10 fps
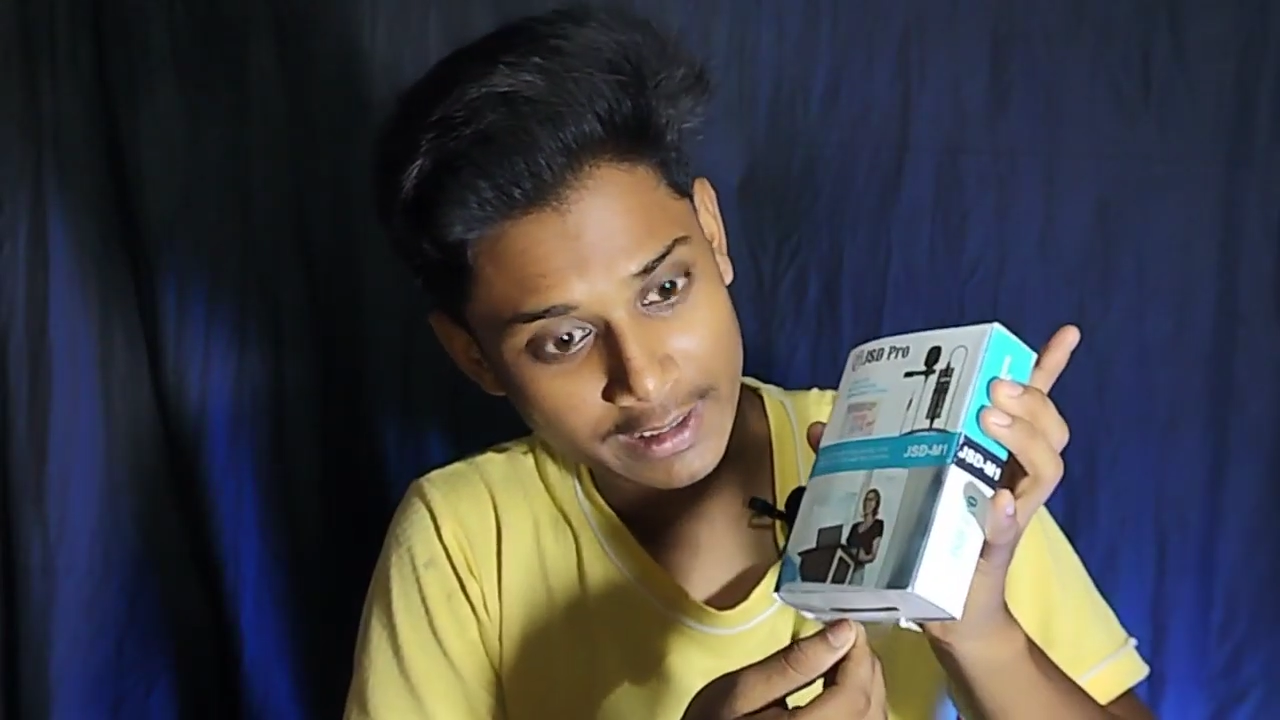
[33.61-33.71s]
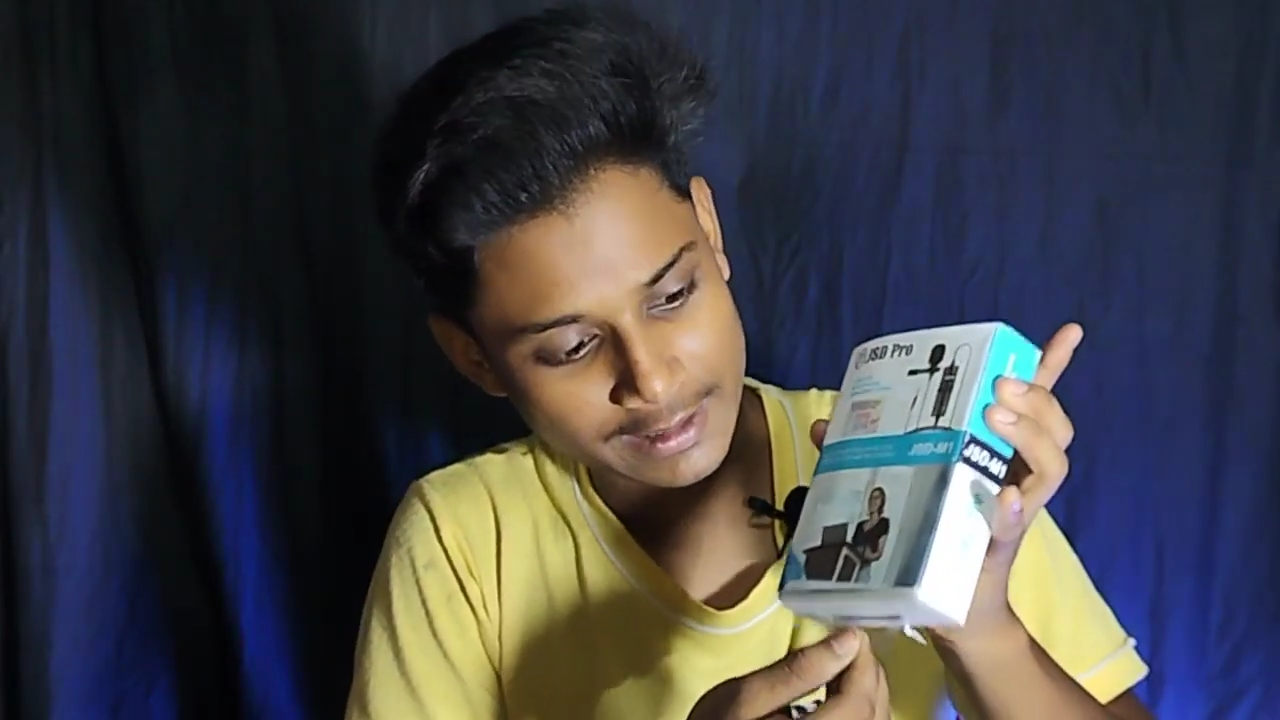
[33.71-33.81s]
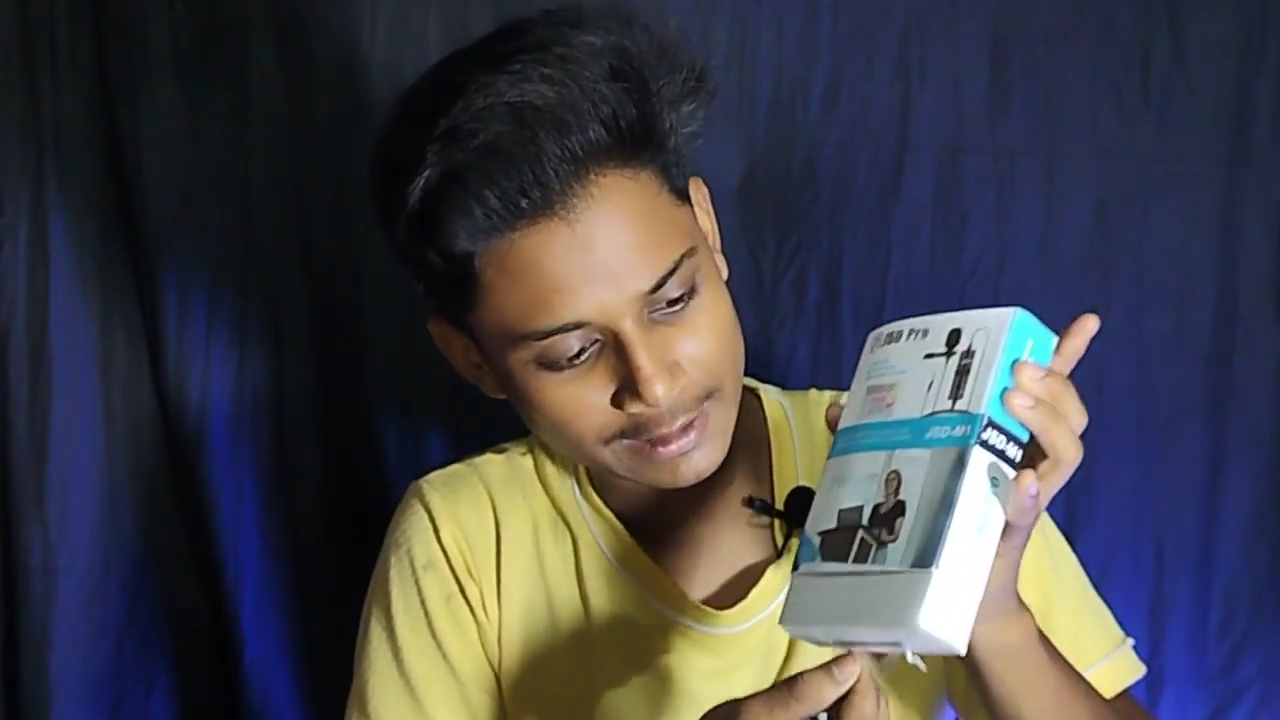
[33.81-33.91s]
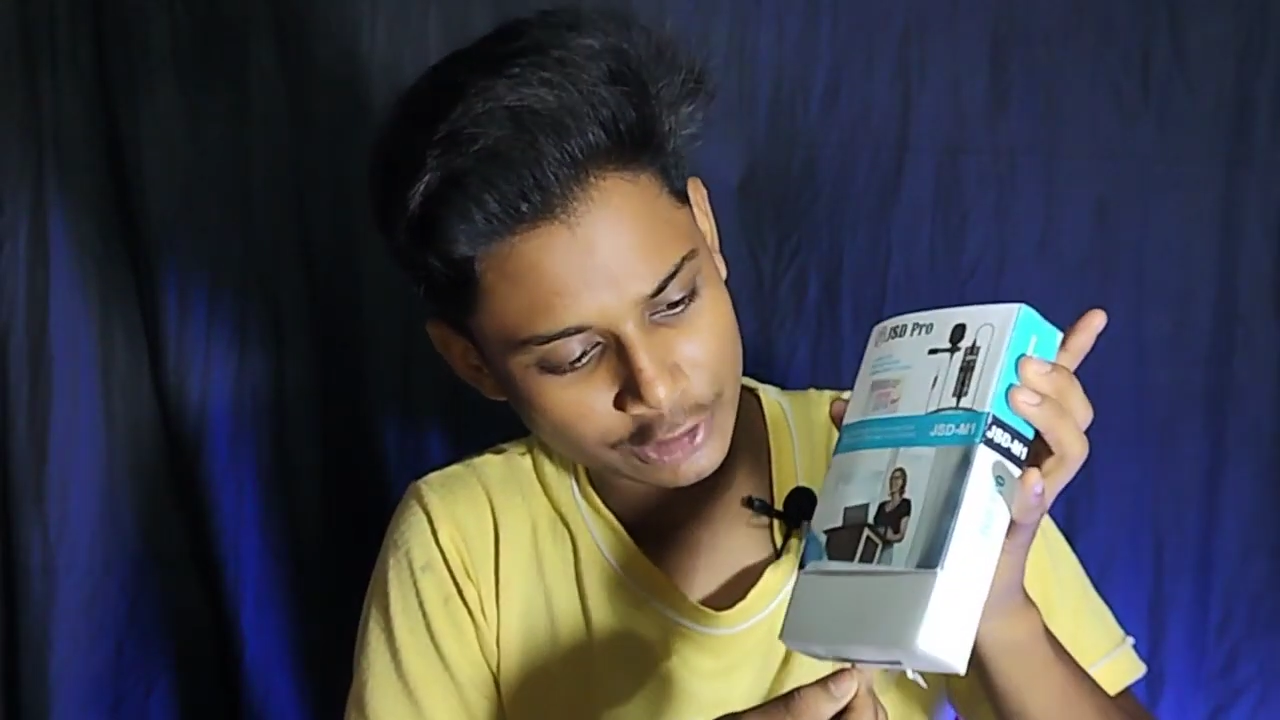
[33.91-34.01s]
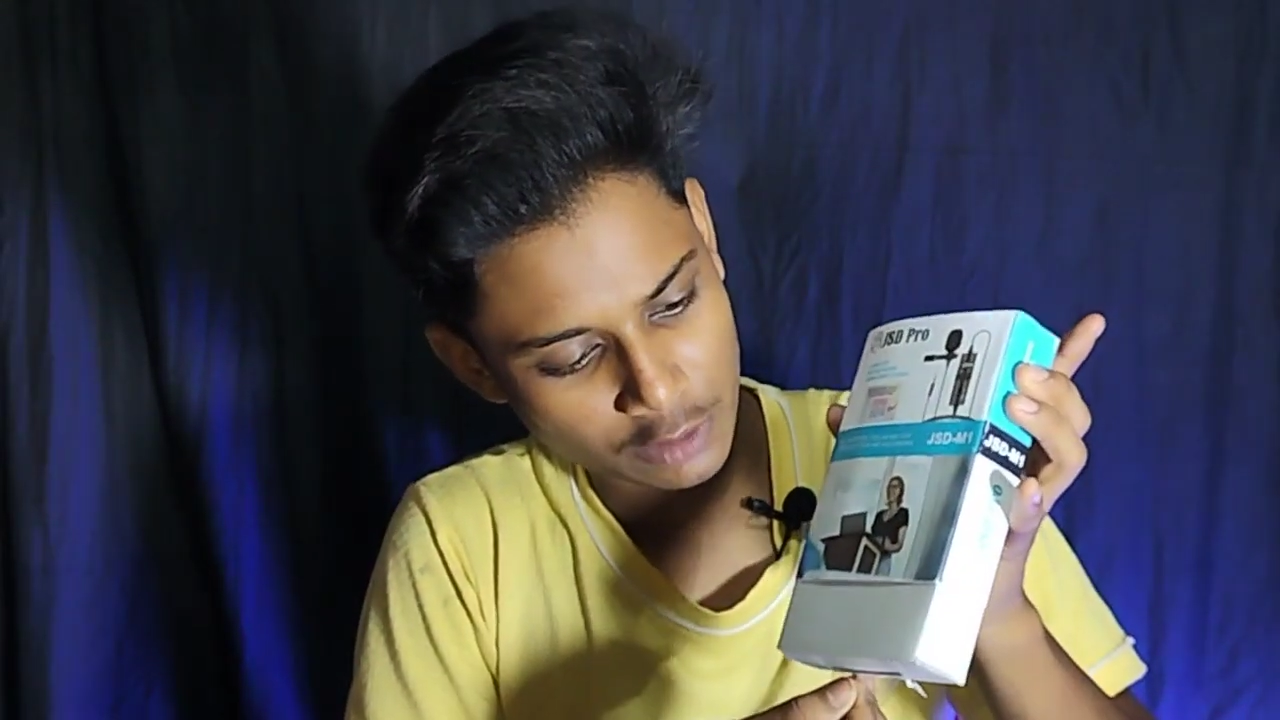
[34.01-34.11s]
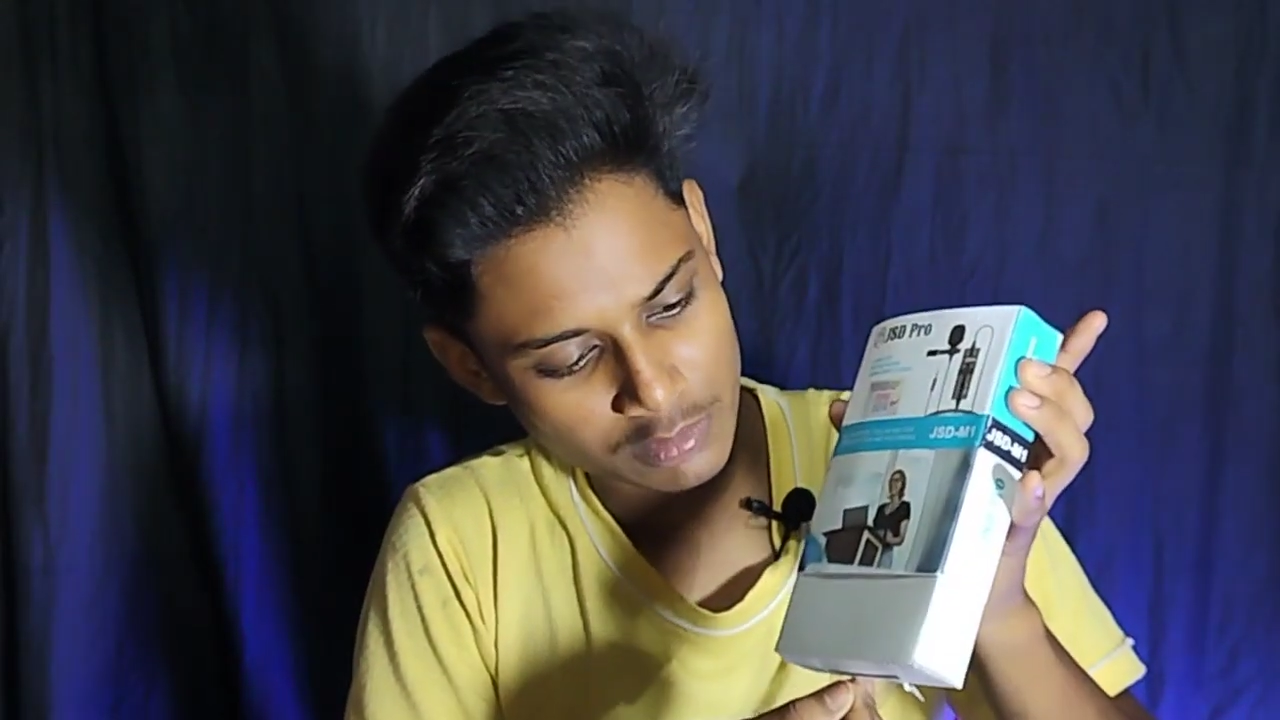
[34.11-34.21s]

টানতে হবে